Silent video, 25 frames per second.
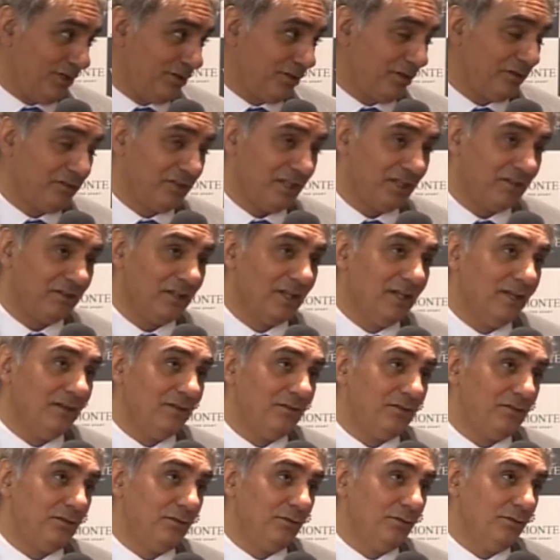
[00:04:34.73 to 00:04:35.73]
Entonces,
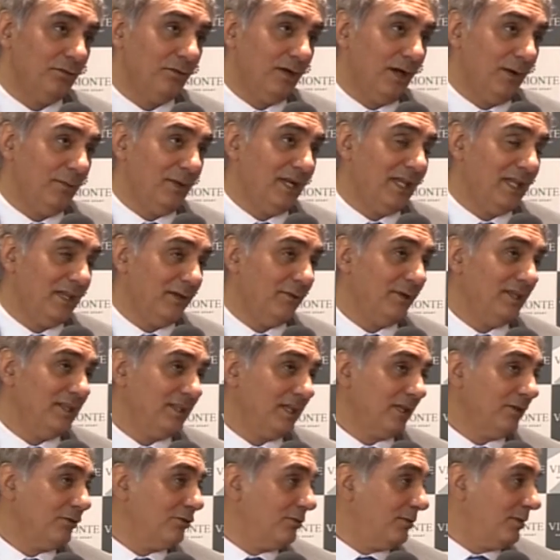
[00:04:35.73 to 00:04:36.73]
si uno habla de
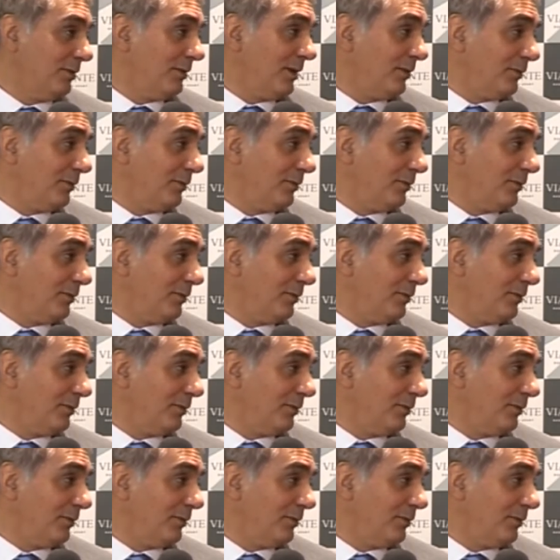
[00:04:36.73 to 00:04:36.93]
venta de humo,